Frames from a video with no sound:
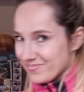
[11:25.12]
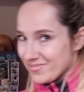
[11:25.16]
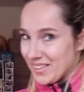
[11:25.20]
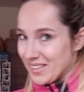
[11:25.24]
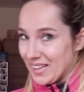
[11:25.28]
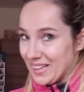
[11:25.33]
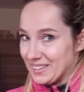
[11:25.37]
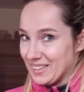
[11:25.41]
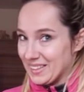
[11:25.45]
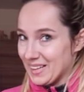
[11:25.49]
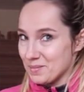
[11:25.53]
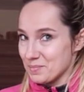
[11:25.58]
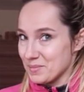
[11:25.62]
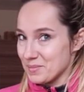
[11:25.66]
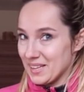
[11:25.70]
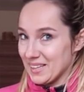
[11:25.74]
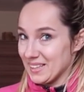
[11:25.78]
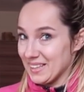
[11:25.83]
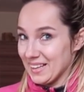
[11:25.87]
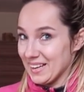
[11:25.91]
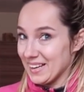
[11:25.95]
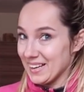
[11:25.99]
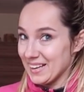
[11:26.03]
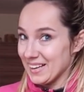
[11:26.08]
Dadam,
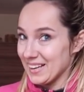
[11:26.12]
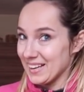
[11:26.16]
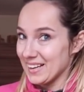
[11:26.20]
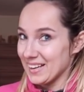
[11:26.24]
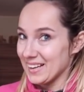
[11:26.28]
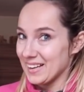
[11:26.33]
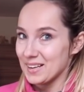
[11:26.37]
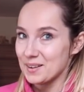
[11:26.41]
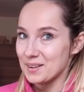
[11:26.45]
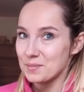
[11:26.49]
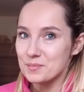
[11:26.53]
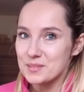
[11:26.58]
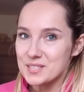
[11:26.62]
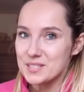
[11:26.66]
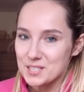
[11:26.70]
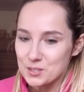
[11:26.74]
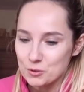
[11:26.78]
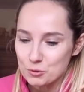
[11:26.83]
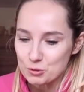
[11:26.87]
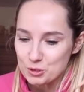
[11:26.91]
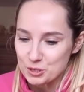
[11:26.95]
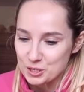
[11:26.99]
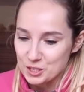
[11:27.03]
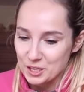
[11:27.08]
dadam,
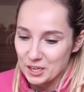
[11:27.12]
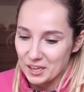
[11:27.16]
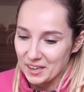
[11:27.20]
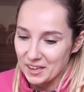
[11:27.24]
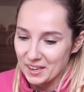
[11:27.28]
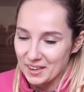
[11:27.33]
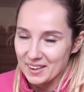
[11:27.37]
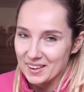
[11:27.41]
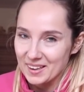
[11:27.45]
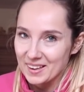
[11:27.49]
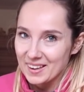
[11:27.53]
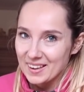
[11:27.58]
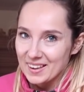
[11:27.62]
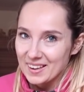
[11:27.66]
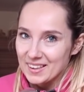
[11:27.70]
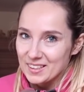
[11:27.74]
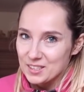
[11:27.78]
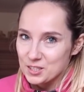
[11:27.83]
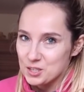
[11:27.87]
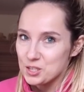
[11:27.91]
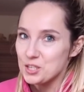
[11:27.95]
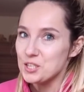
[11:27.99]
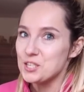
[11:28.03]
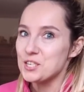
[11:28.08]
suszki.
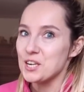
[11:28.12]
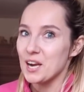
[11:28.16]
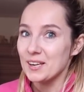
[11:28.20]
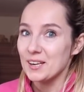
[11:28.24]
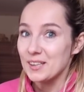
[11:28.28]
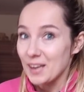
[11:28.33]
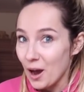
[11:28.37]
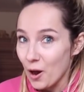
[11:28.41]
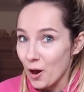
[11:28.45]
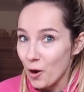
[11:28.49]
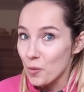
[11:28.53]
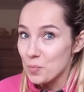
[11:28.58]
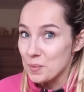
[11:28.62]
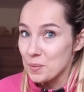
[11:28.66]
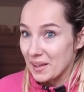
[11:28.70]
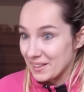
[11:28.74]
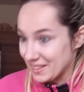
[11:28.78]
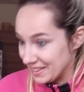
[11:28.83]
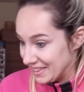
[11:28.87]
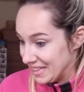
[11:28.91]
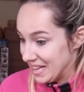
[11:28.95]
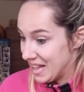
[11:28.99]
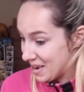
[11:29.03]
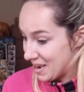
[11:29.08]
Dzisiaj na
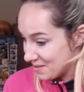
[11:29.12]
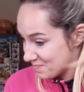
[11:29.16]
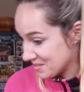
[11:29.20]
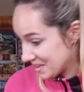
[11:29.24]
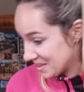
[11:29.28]
obiad dla